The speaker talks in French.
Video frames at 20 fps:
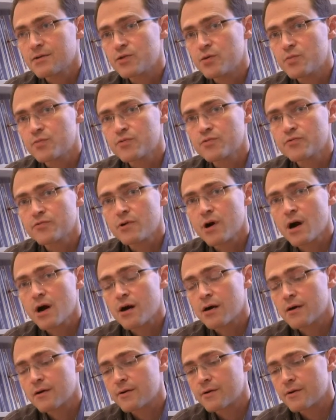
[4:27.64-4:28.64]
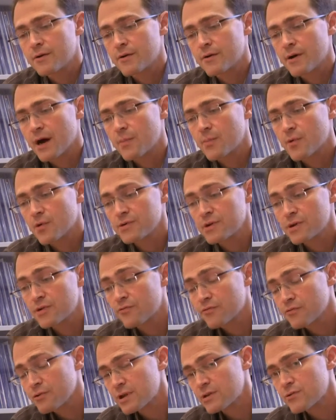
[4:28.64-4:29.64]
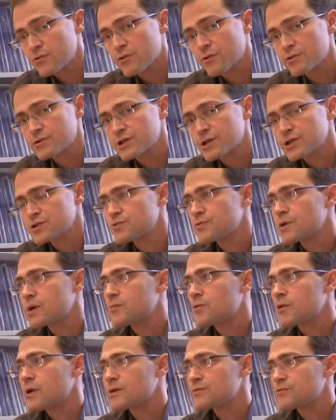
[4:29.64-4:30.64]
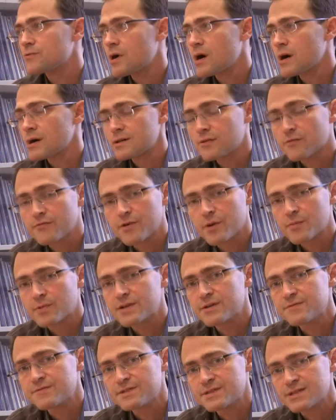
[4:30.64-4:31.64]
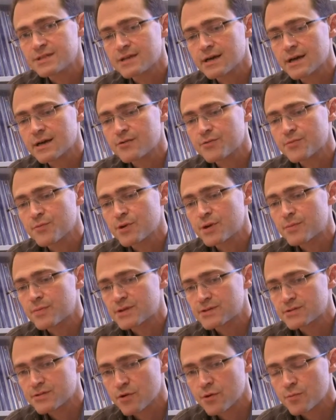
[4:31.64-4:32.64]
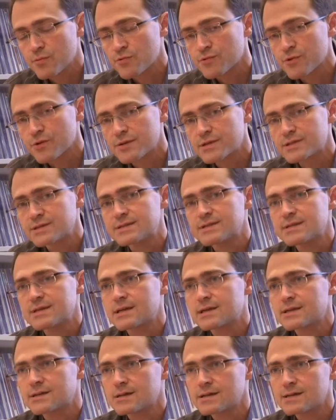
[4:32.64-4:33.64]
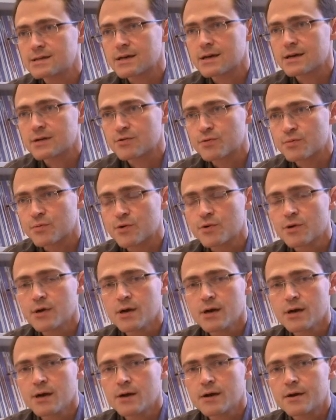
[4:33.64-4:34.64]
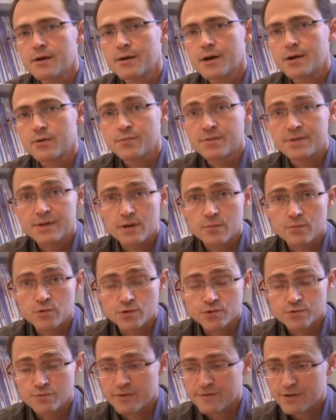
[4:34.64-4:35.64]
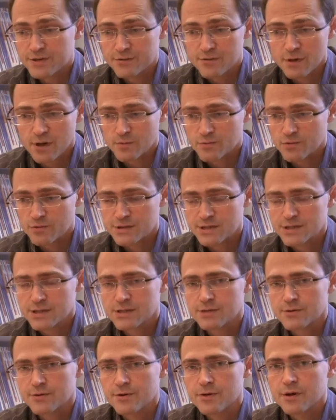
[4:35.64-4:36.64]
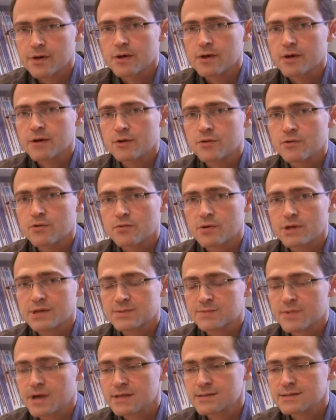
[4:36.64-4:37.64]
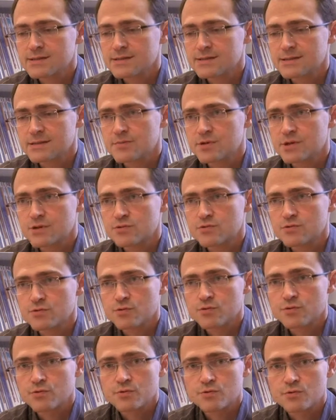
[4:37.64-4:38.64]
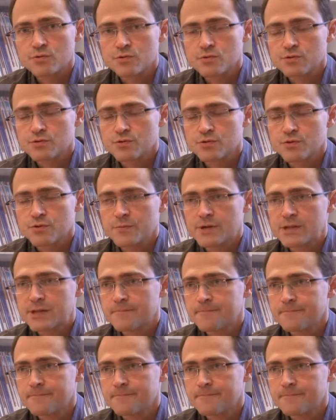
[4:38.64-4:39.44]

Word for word: de pouvoir euh, apporter le fruit de nos recherches au laboratoire et d'en faire bénéficier directement les patients en montant les essais cliniques directement euh, à l'hôpital Beaujon avec Yorin Bounik, euh, dont l'expertise est bien sûr de ce domaine.